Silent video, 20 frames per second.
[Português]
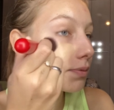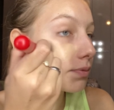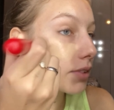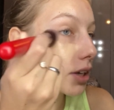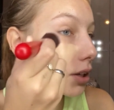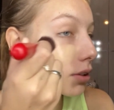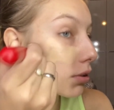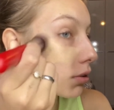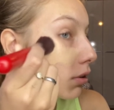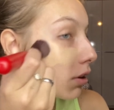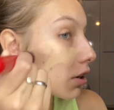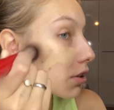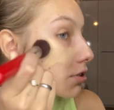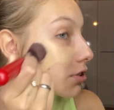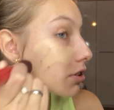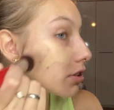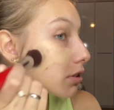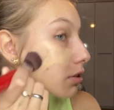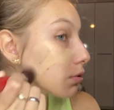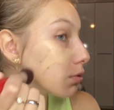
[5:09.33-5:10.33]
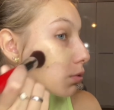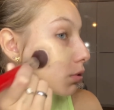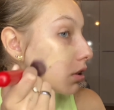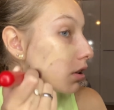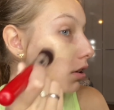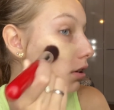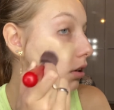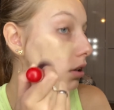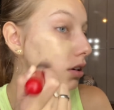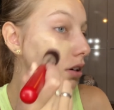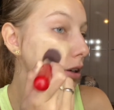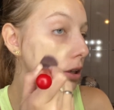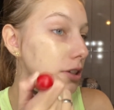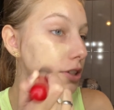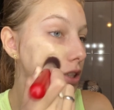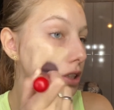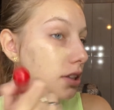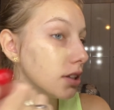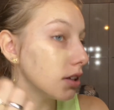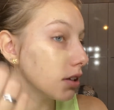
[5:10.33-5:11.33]
Eu não gosto de textura, uh,
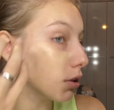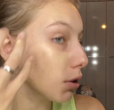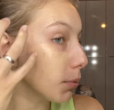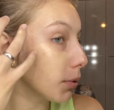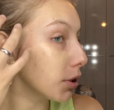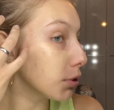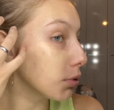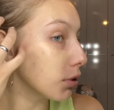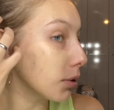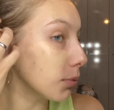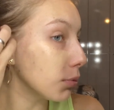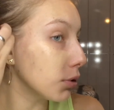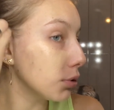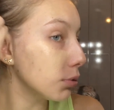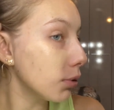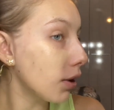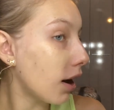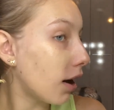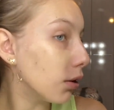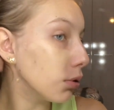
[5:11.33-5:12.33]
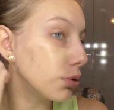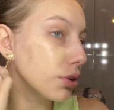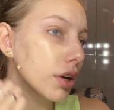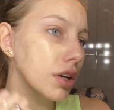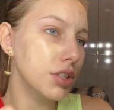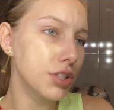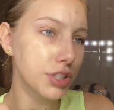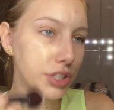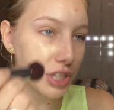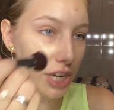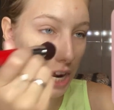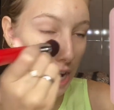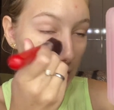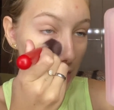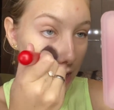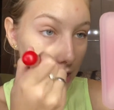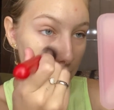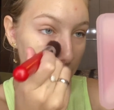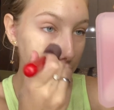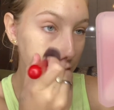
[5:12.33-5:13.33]
de cobertura muito alta.
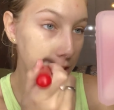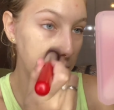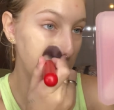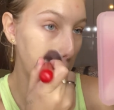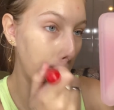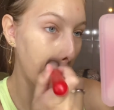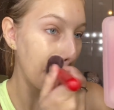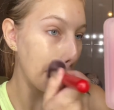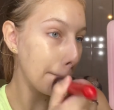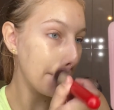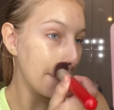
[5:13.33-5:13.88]
Gente!